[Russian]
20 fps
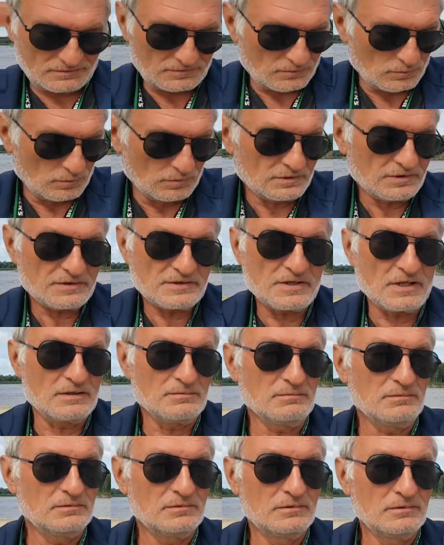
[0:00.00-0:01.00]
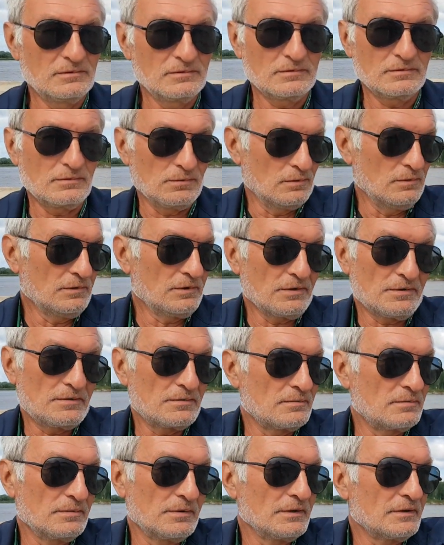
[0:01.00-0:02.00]
Столько сам. Сам? Только
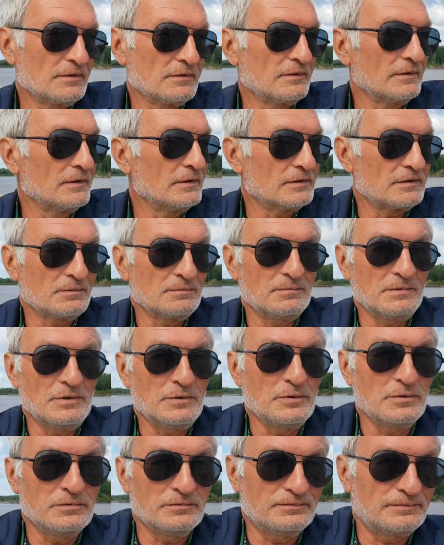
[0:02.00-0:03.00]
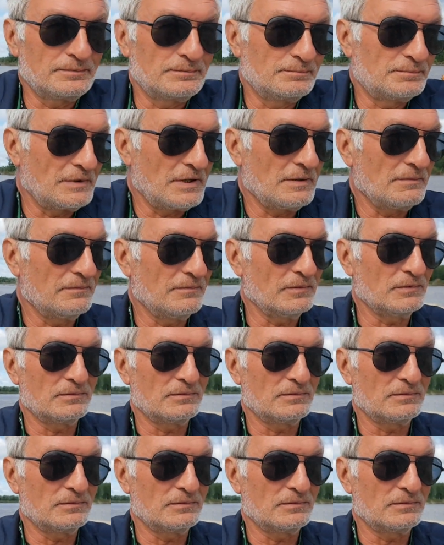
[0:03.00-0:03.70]
это, это мое прям вот,